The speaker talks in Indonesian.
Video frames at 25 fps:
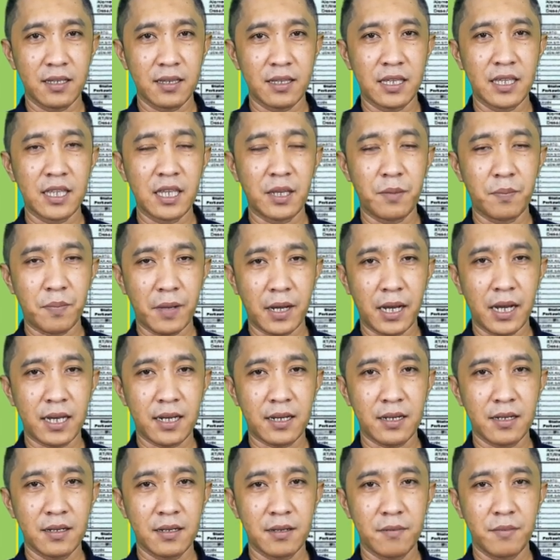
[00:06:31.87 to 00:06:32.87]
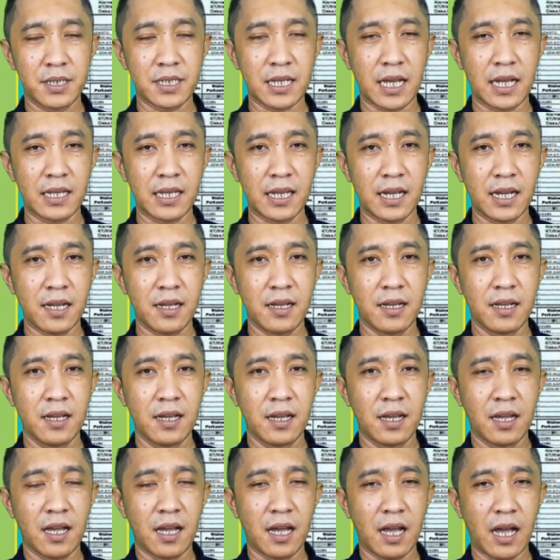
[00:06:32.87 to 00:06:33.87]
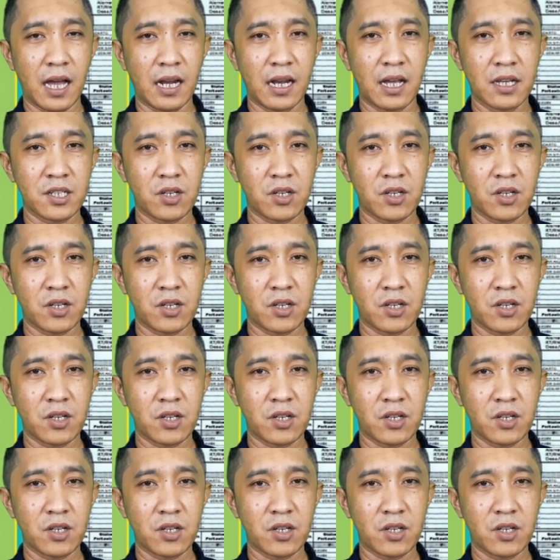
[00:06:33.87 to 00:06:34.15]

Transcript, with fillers: titipan misalnya ada